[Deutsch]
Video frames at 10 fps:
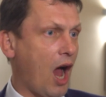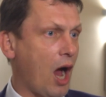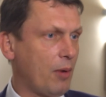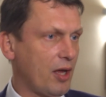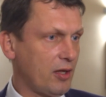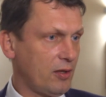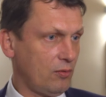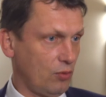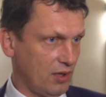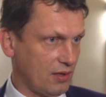Aber,
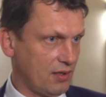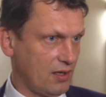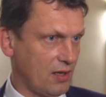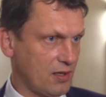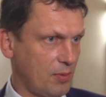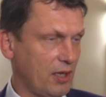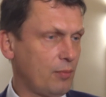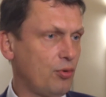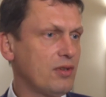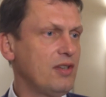und das ist der zweite
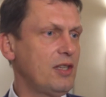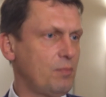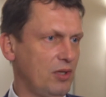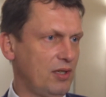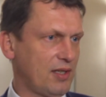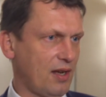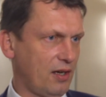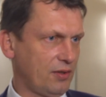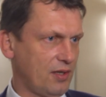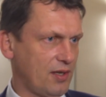Punkt, nicht mit dieser
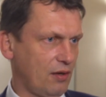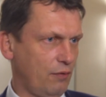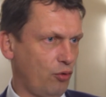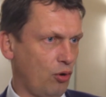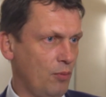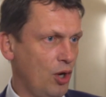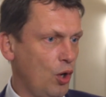Art dieser Reform.